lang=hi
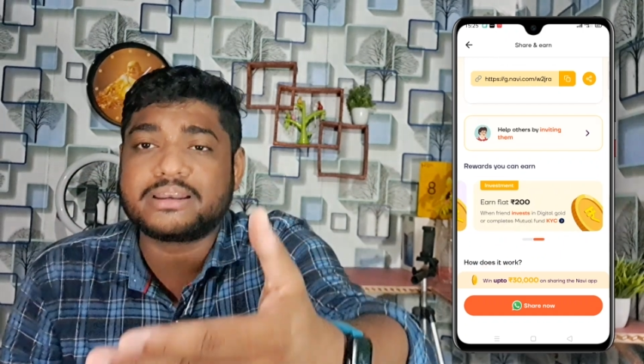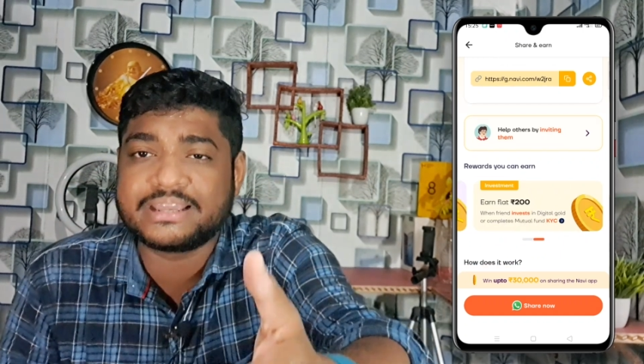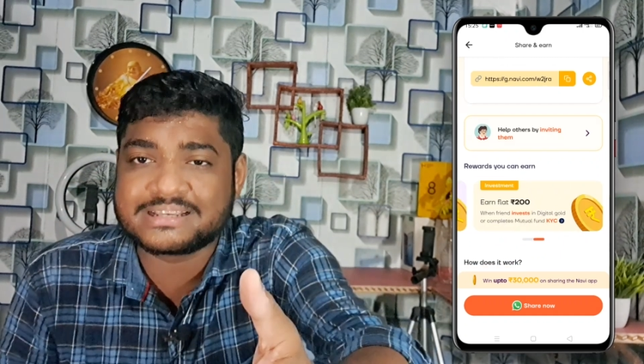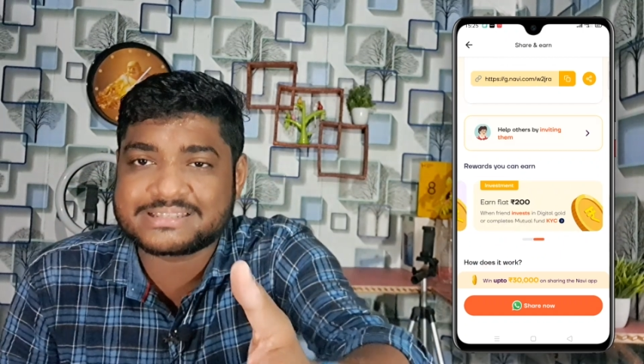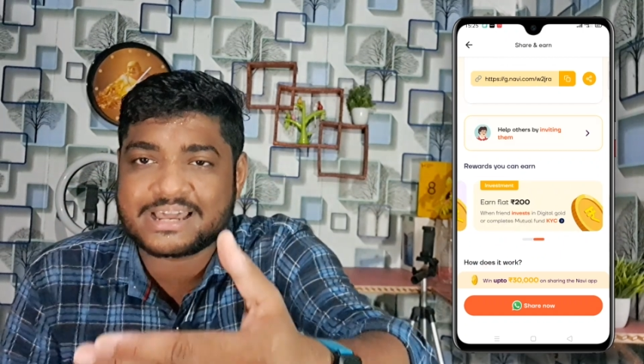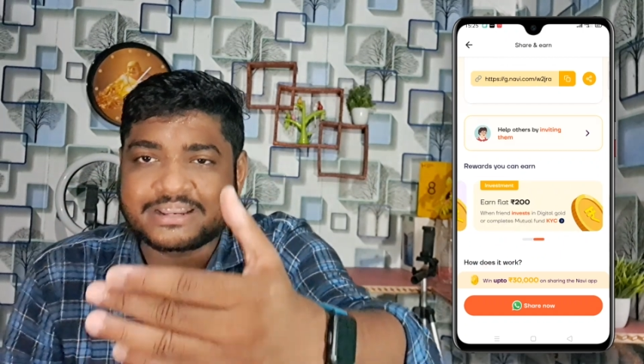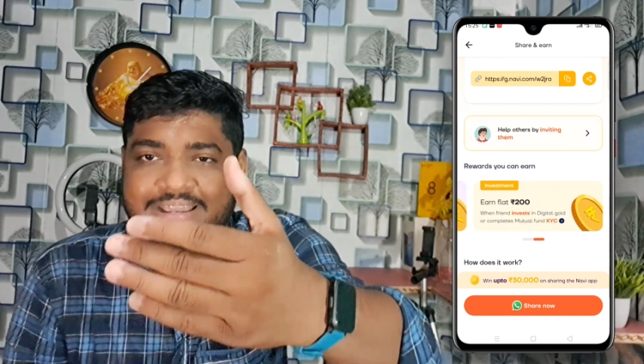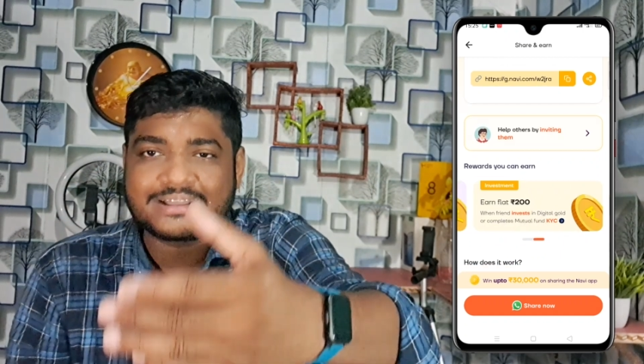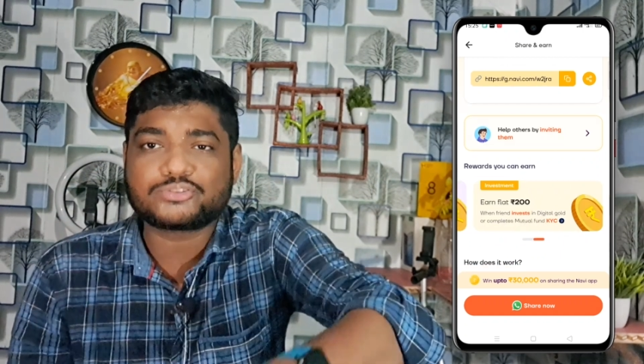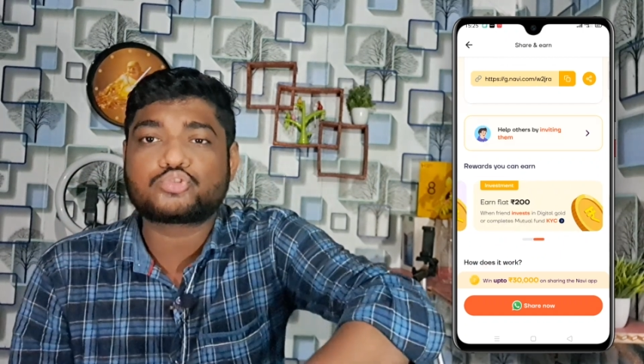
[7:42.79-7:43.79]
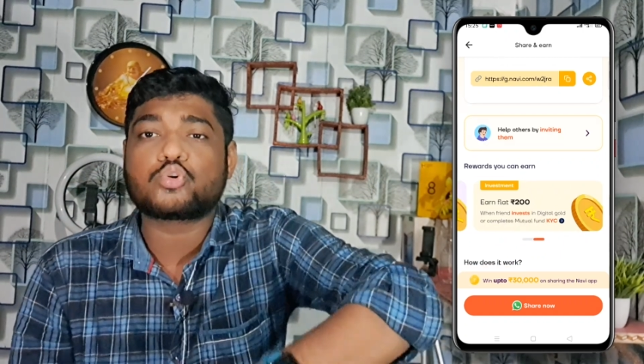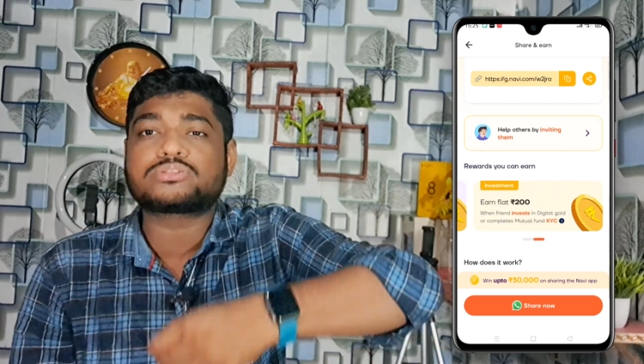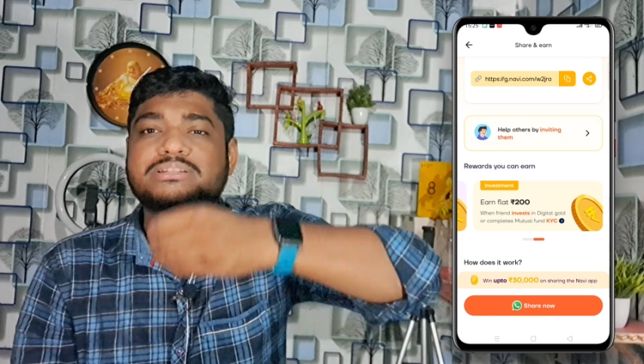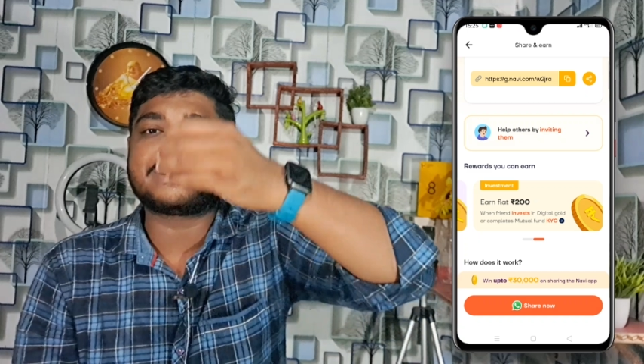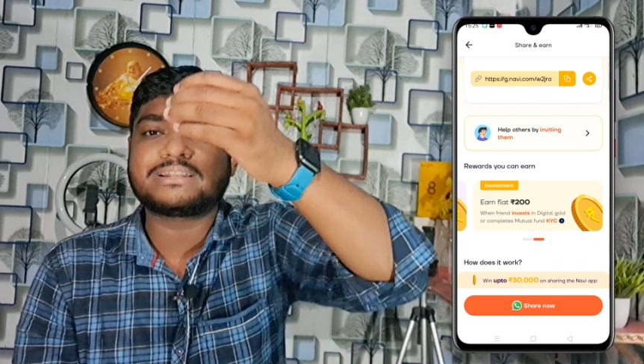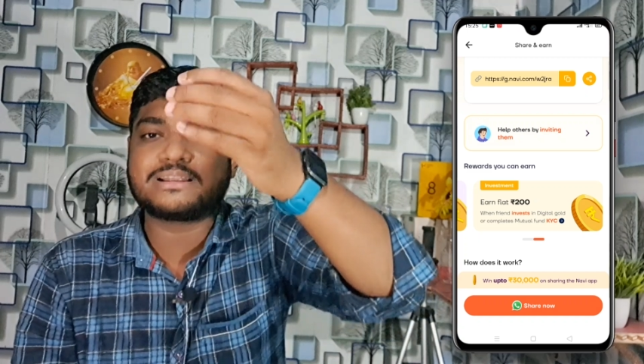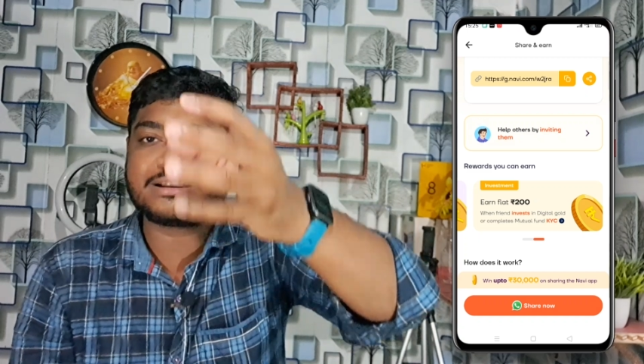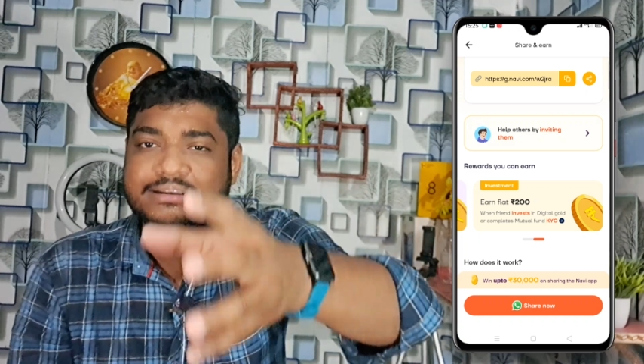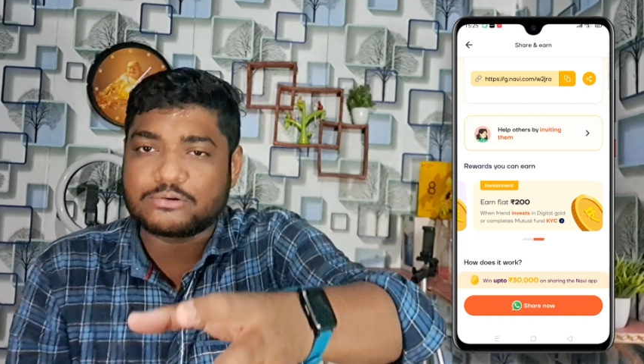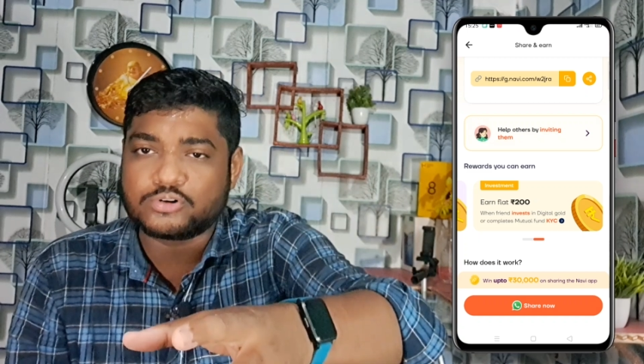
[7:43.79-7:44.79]
लिंक शेयर किया दोस्त ने
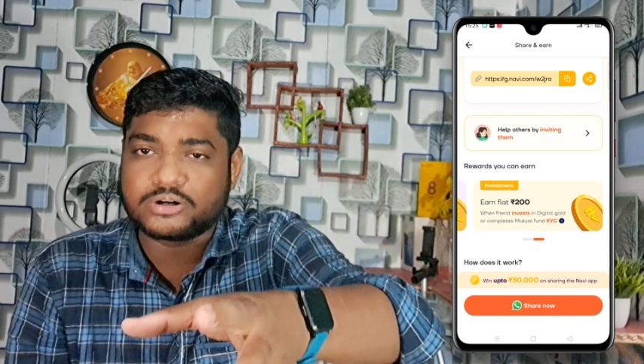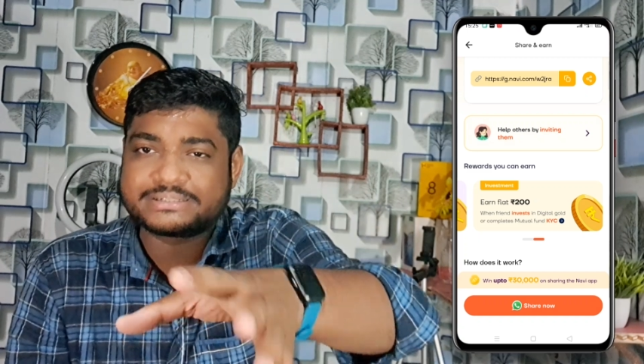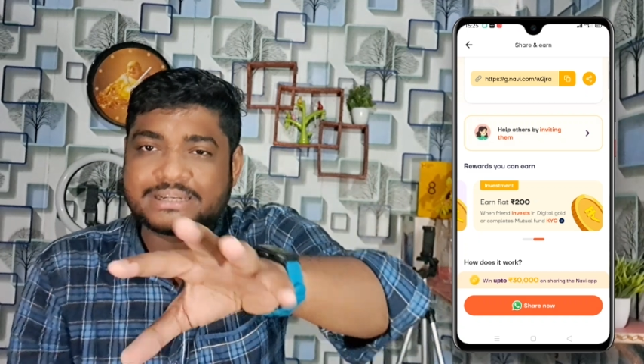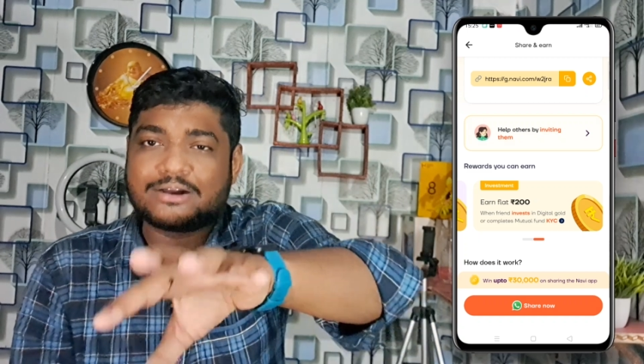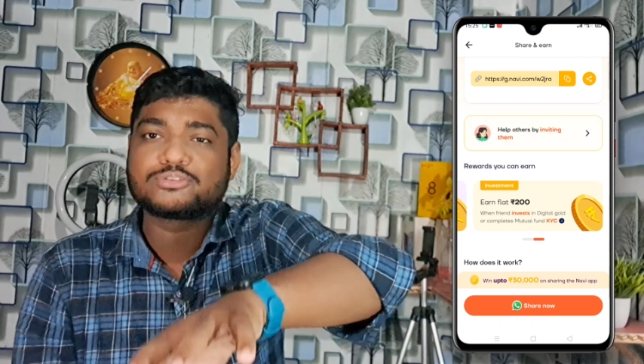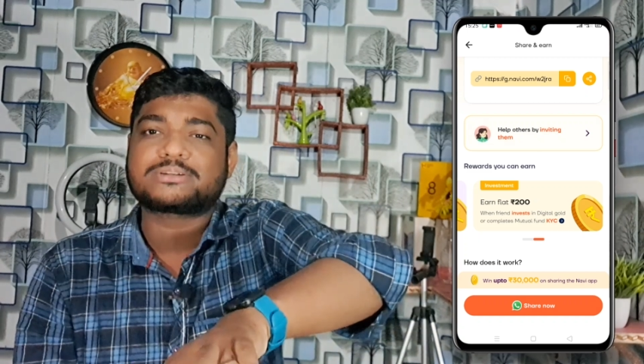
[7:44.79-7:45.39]
डाउनलोड किया